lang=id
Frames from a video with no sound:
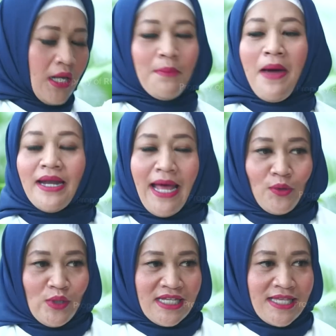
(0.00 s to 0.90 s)
Di mana
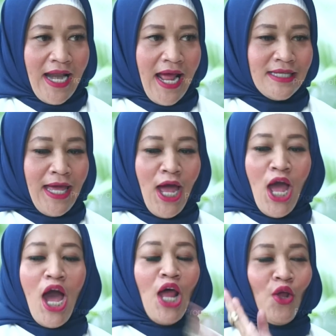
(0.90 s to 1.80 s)
atau di sejarahnya
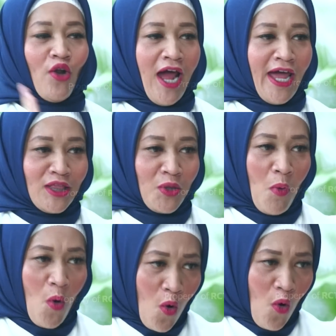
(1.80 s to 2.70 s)
hari orang kaya teh
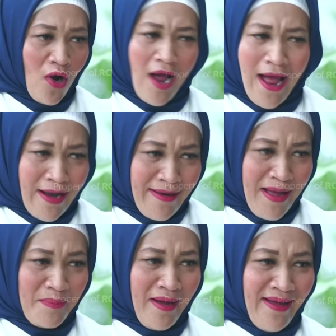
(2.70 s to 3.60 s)
bohong gak
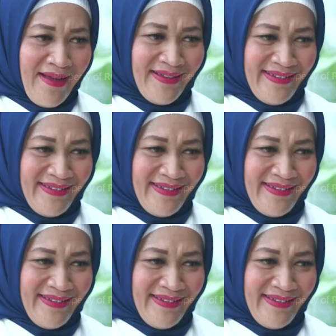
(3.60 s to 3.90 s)
ada mah.